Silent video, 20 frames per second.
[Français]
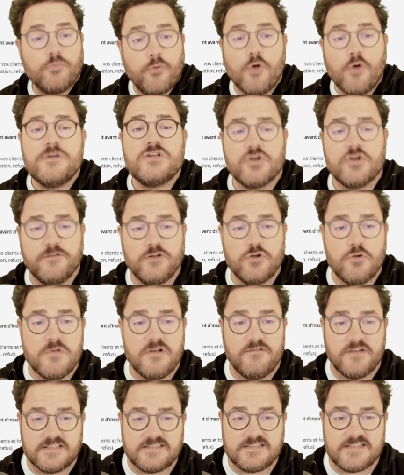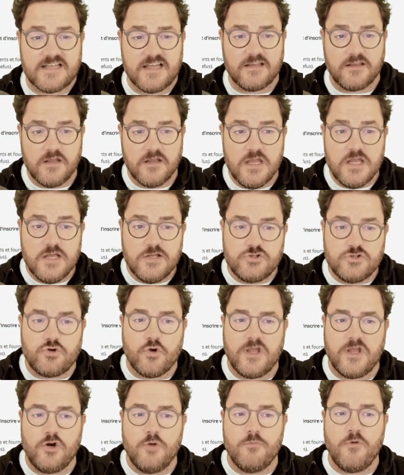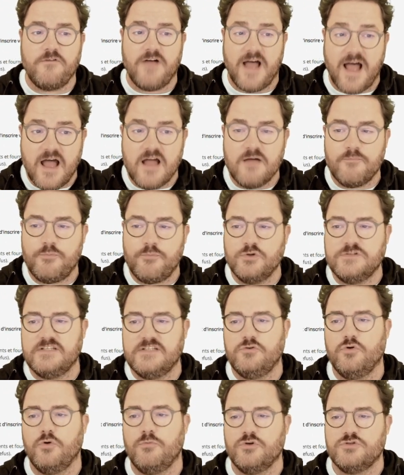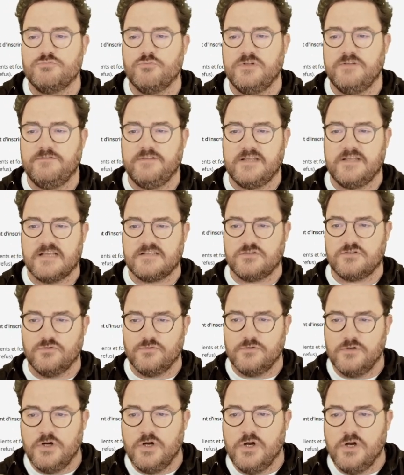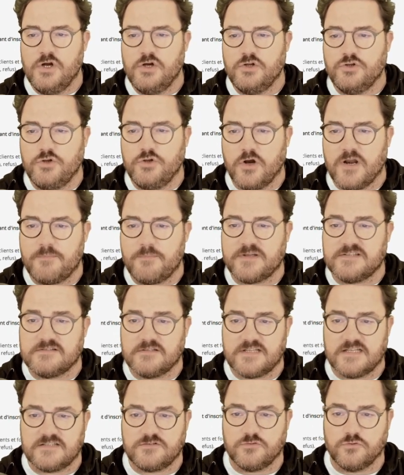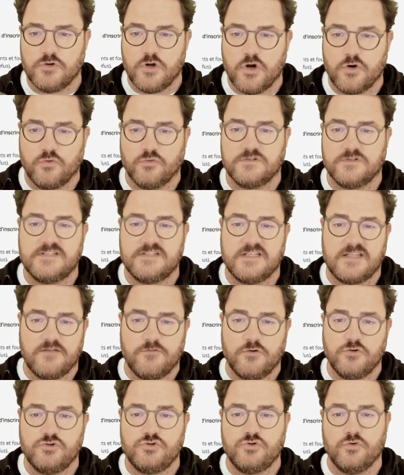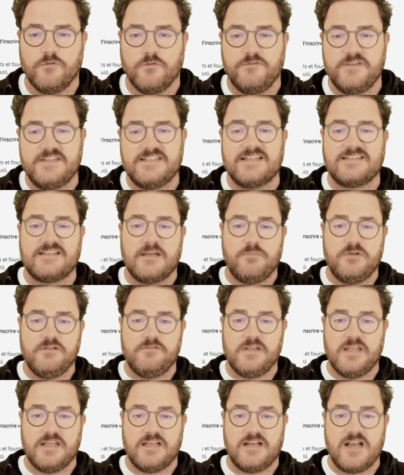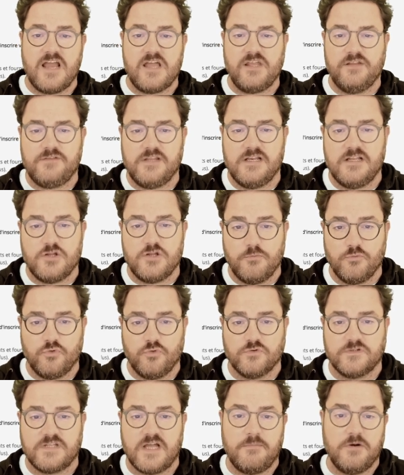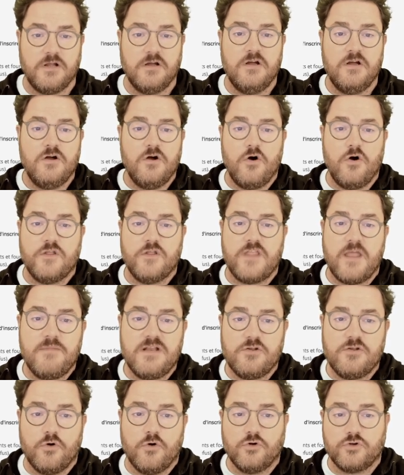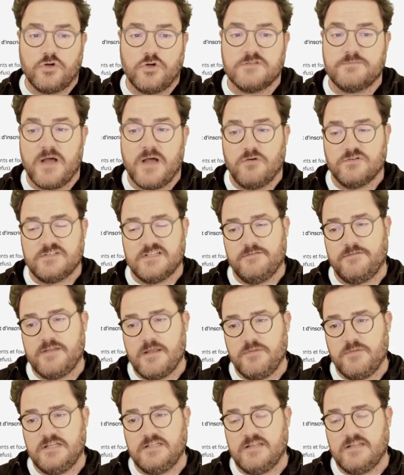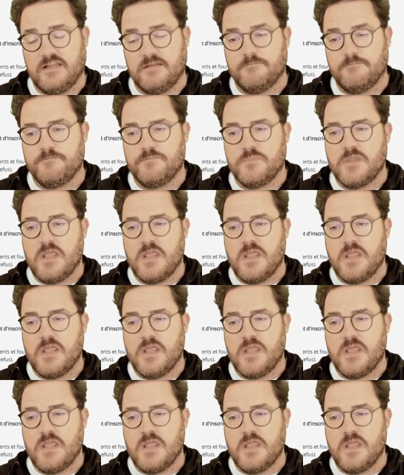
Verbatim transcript: du 1er janvier 2025, ce règlement va imposer de nombreuses modifications dans la présentation de leurs comptes. Cette évolution vise à simplifier et clarifier les normes comptables en améliorant transparence et fiabilité.